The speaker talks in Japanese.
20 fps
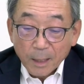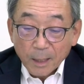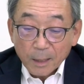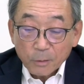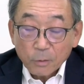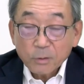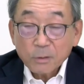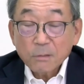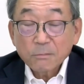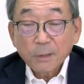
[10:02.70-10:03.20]

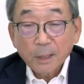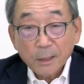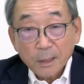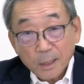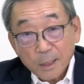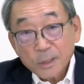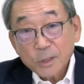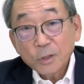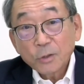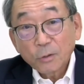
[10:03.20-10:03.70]
とにかく
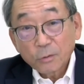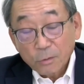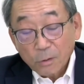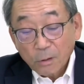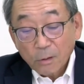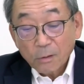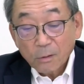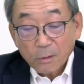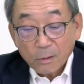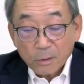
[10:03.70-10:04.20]
新しいこ
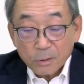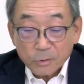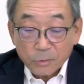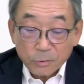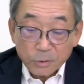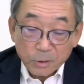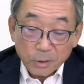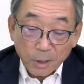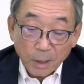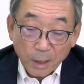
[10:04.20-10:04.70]
と
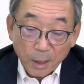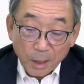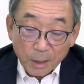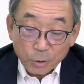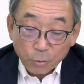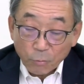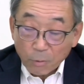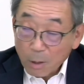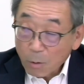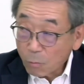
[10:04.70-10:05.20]
そして
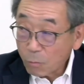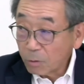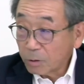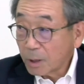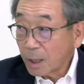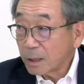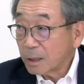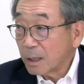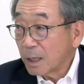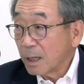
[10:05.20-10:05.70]
人が
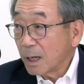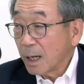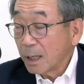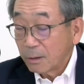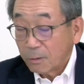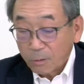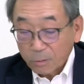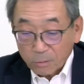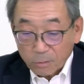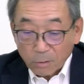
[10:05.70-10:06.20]
行ってな
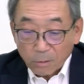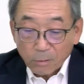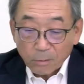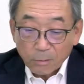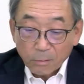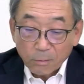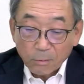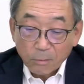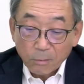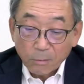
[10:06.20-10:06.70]
いこと
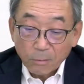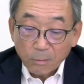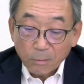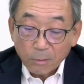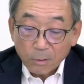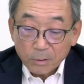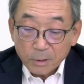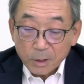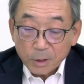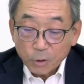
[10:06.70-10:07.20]

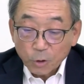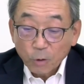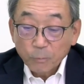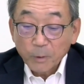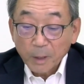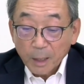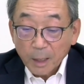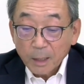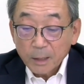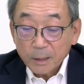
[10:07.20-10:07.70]
に興
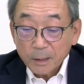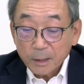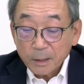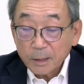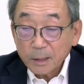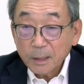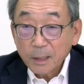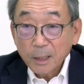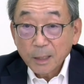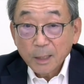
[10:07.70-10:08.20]
味があり、